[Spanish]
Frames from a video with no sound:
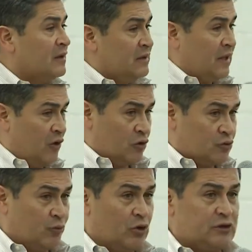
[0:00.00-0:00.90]
de
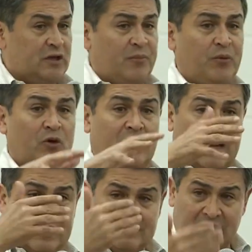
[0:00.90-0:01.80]
los municipios
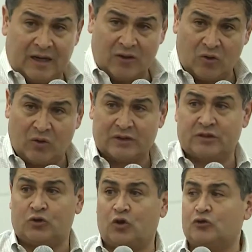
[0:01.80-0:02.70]
que han salido
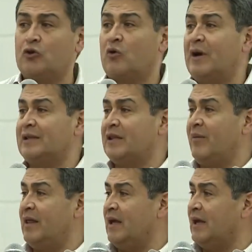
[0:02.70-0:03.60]
exitosos con el
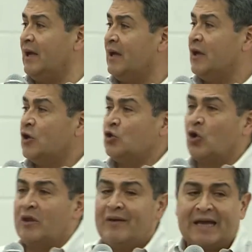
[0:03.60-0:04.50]
tema de dengue
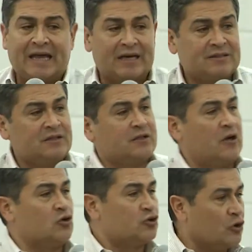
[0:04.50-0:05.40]
no debe quedarse
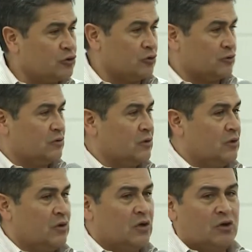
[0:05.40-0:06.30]
entre nosotros.
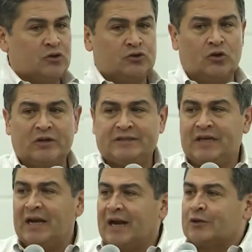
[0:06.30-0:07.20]
Yo
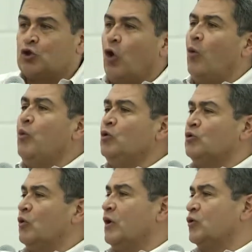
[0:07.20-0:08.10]
quisiera que todo el
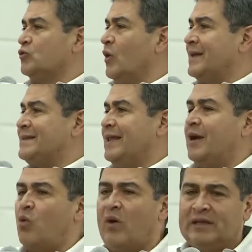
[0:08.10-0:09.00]
mundo en Honduras se
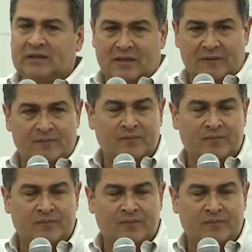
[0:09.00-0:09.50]
dé cuenta